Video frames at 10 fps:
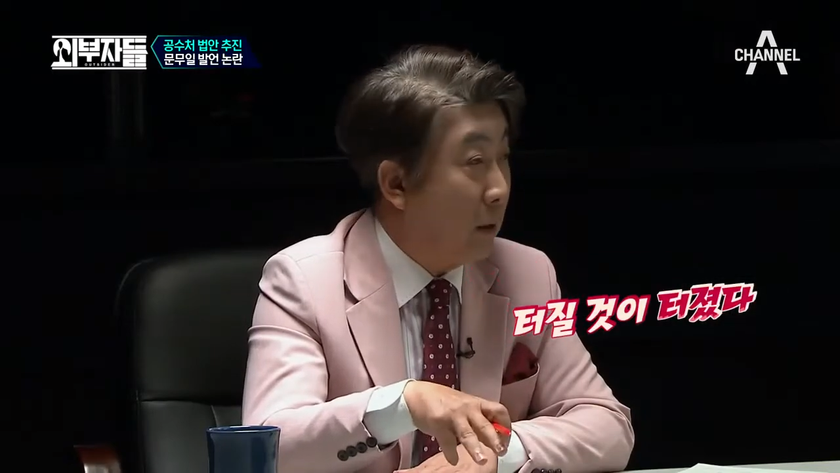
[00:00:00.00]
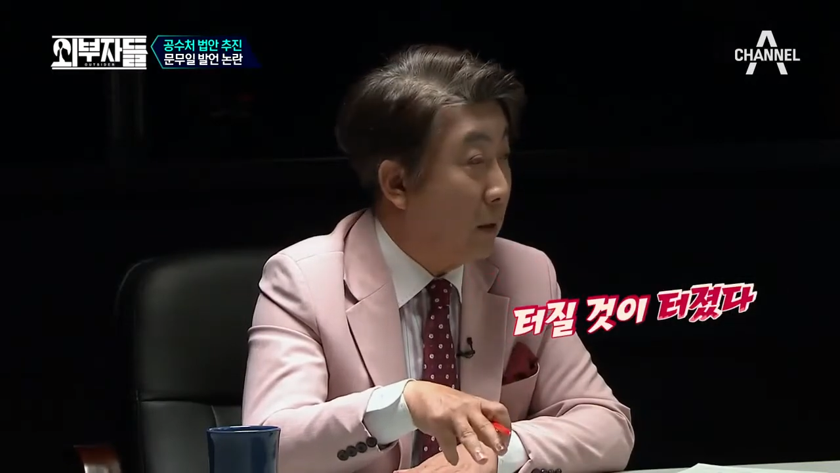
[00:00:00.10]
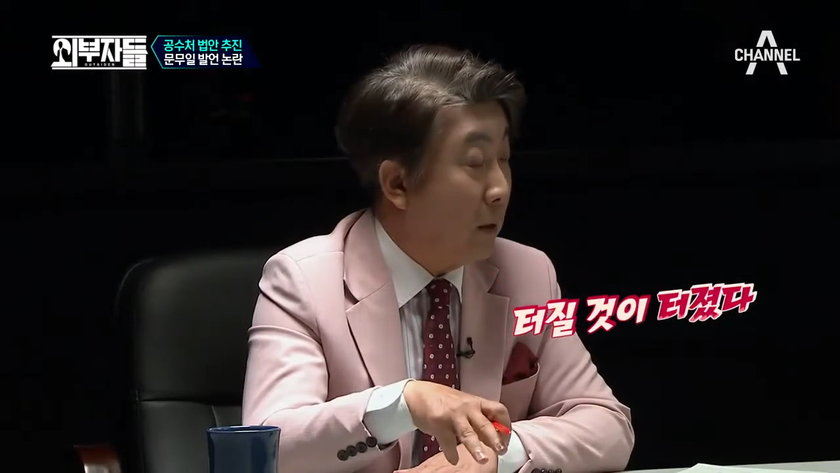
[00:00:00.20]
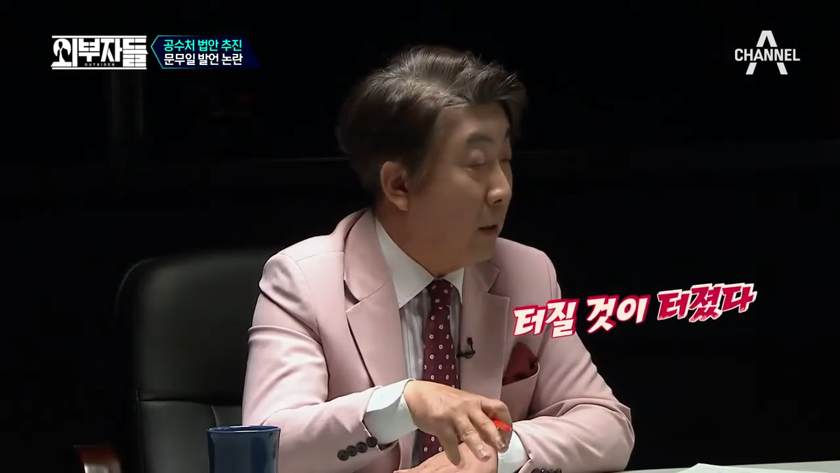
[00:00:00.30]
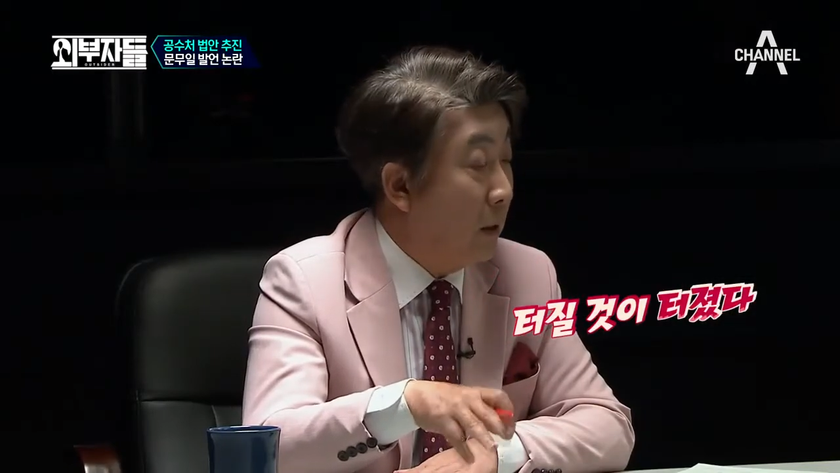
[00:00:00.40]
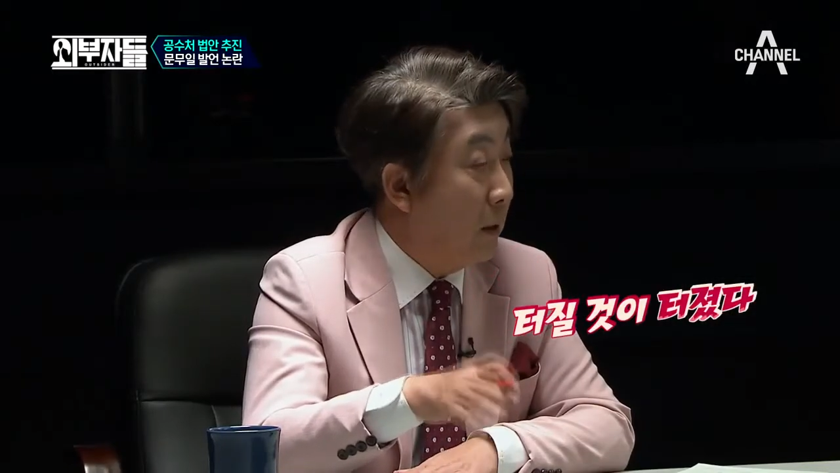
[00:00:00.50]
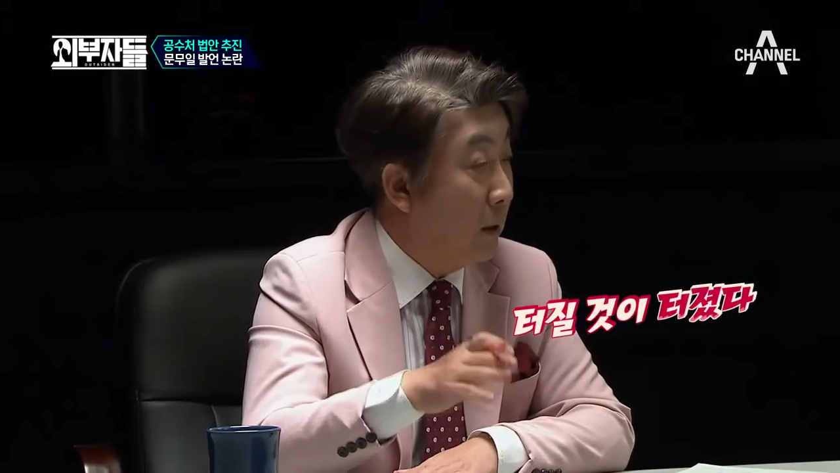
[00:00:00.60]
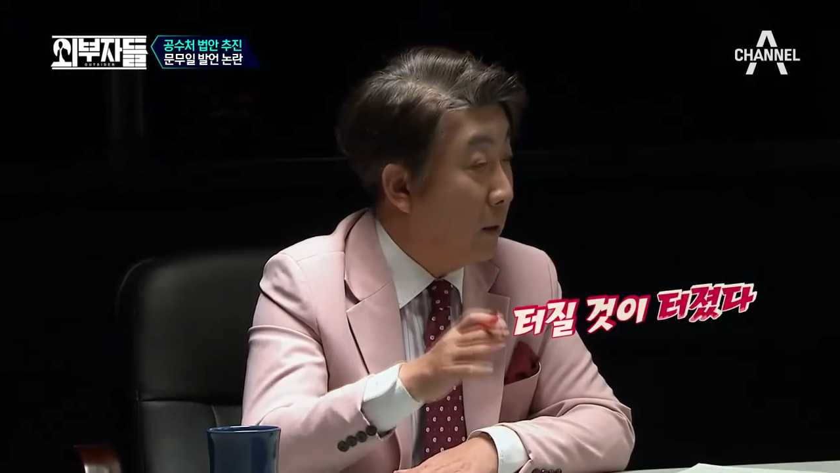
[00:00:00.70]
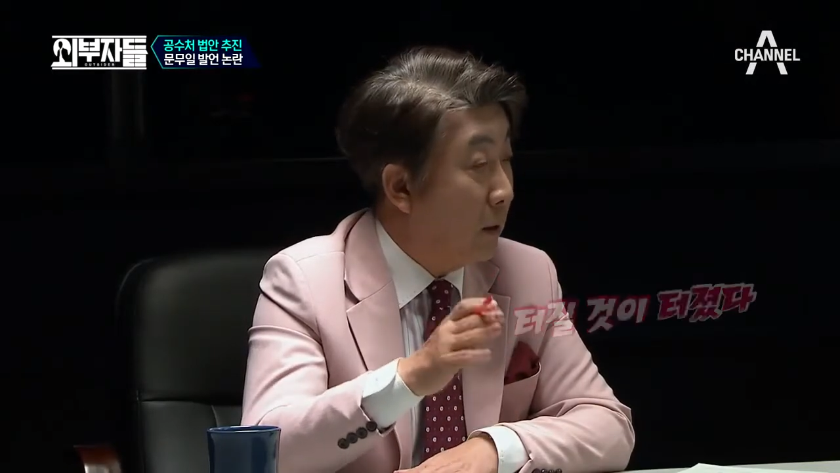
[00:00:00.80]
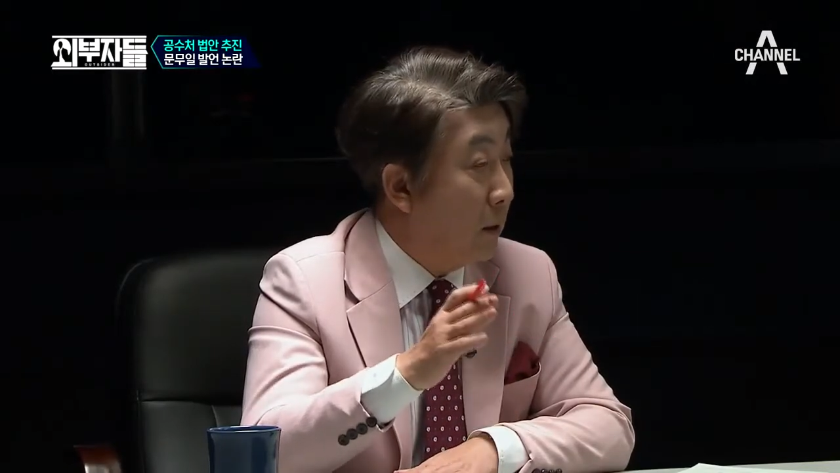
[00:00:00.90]
그러니까
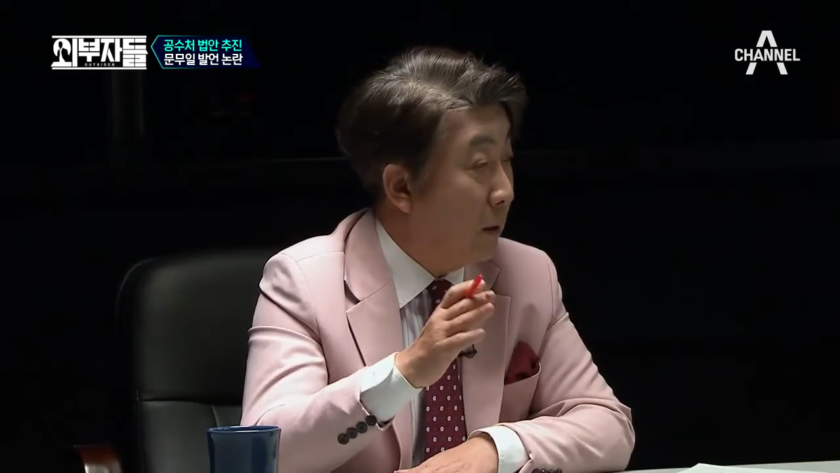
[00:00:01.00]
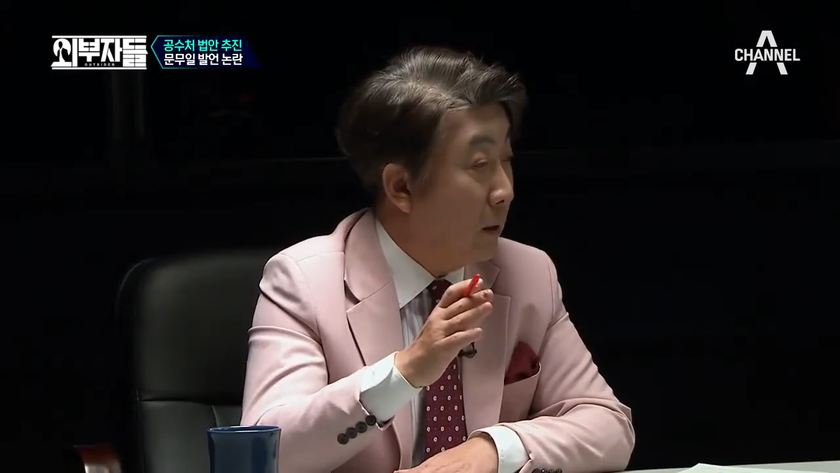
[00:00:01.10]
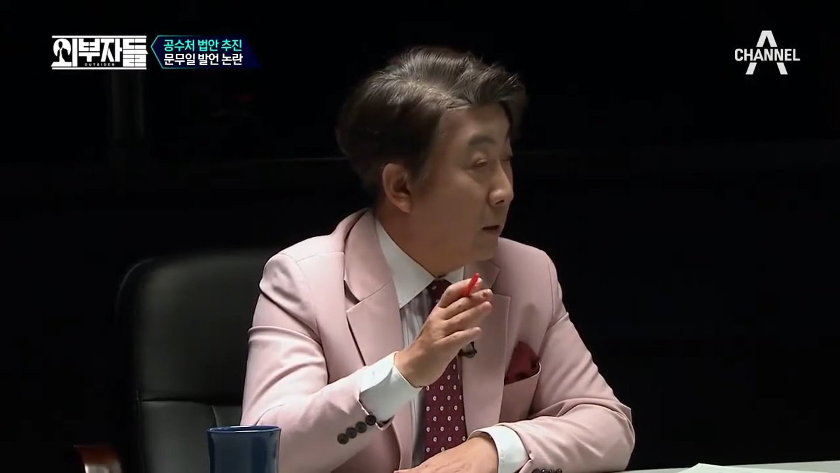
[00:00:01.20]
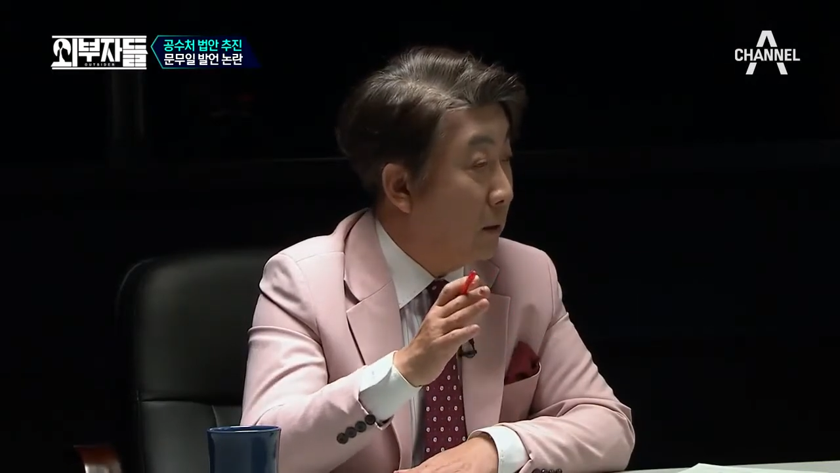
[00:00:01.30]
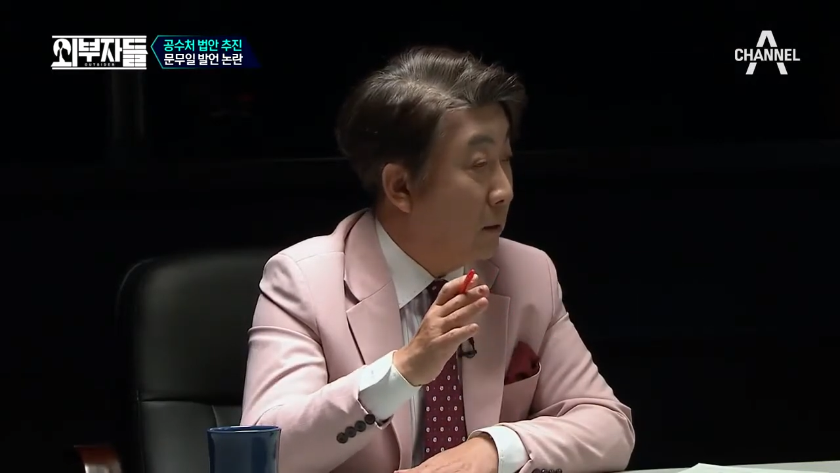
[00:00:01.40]
어,